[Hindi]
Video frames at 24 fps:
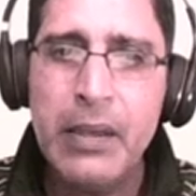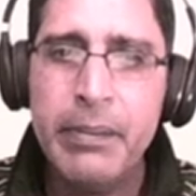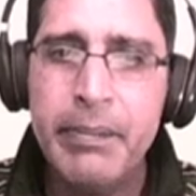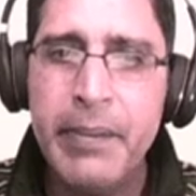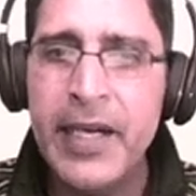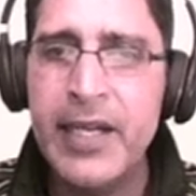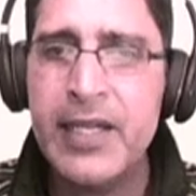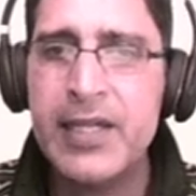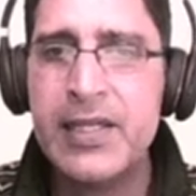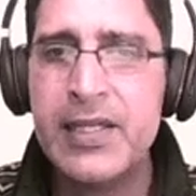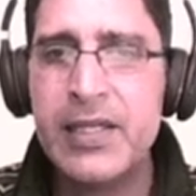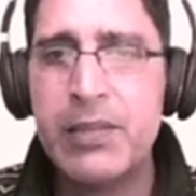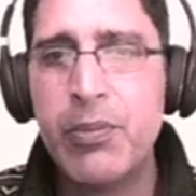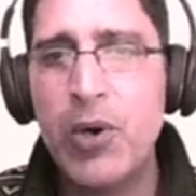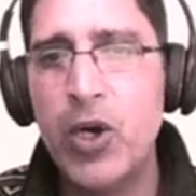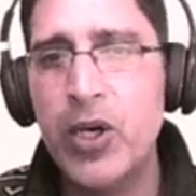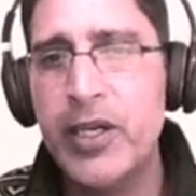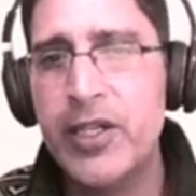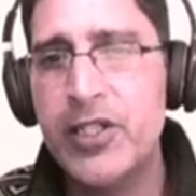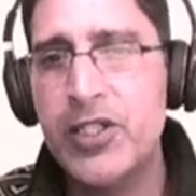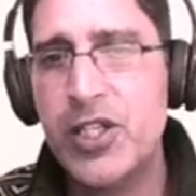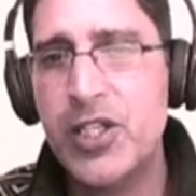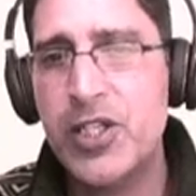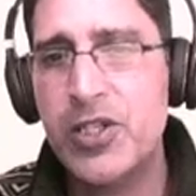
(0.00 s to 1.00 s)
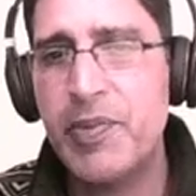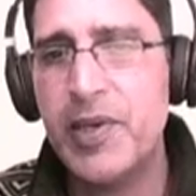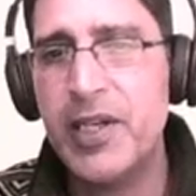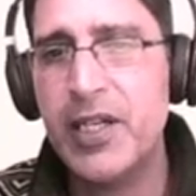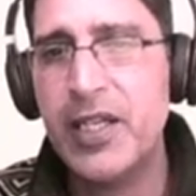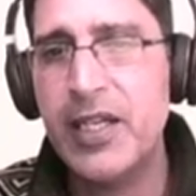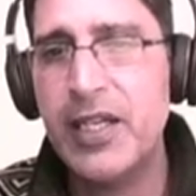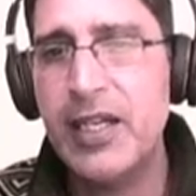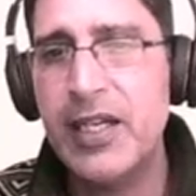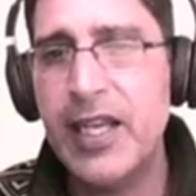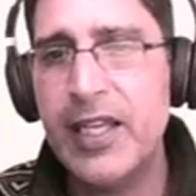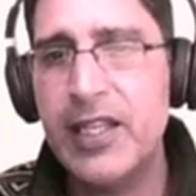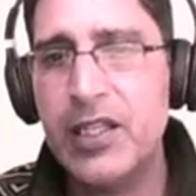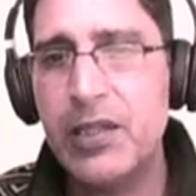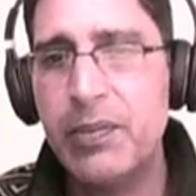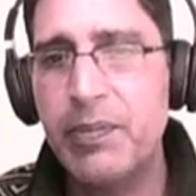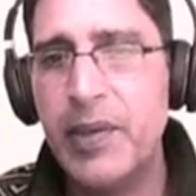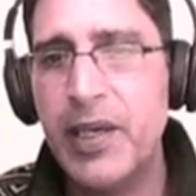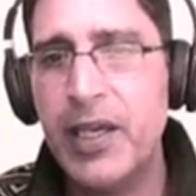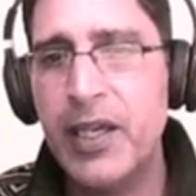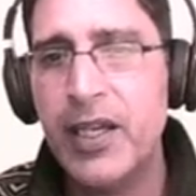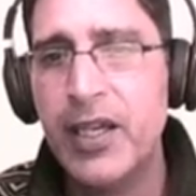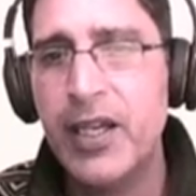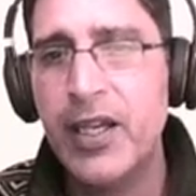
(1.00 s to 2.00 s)
मैंने स्मॉल एडजस्टमेंट की लेंथ
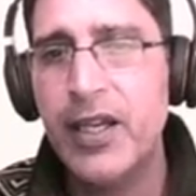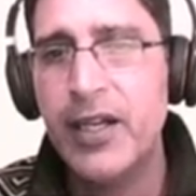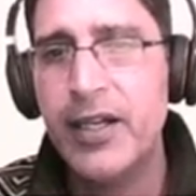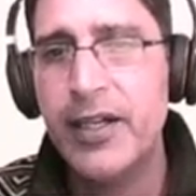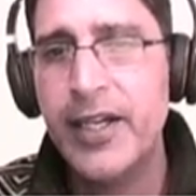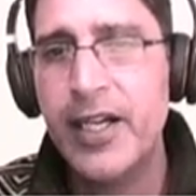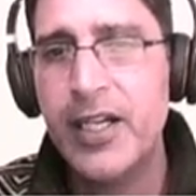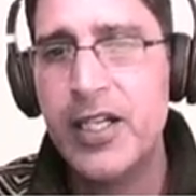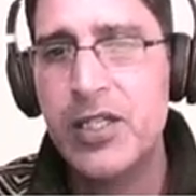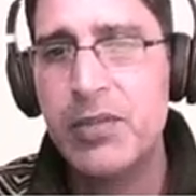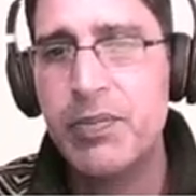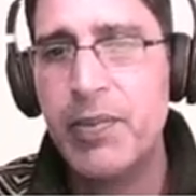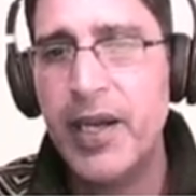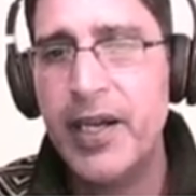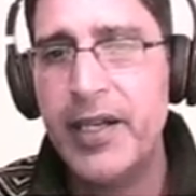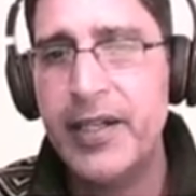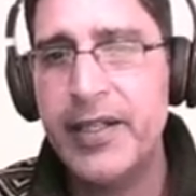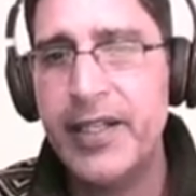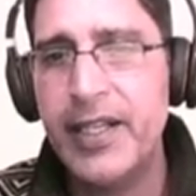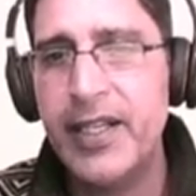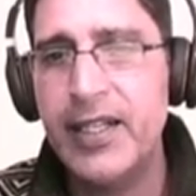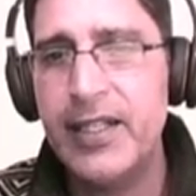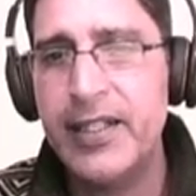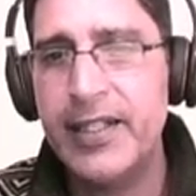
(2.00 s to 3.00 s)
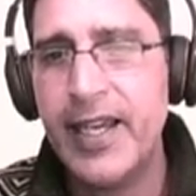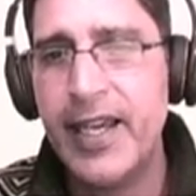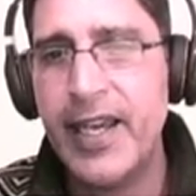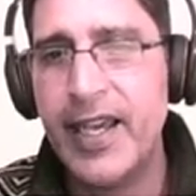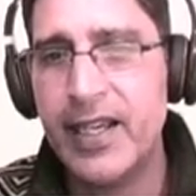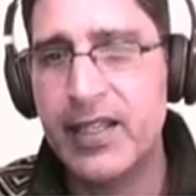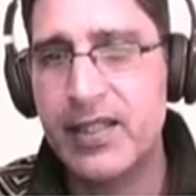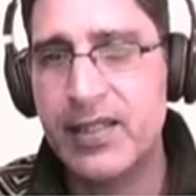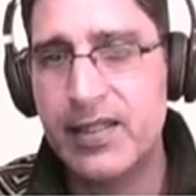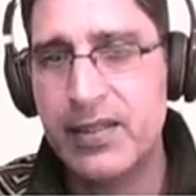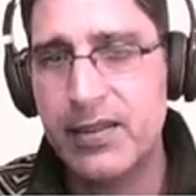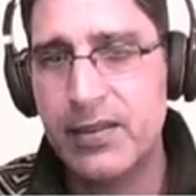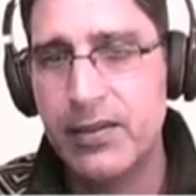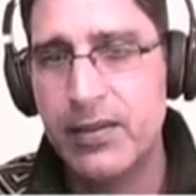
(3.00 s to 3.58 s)
में दैट इज बाय डेल्टा एक्स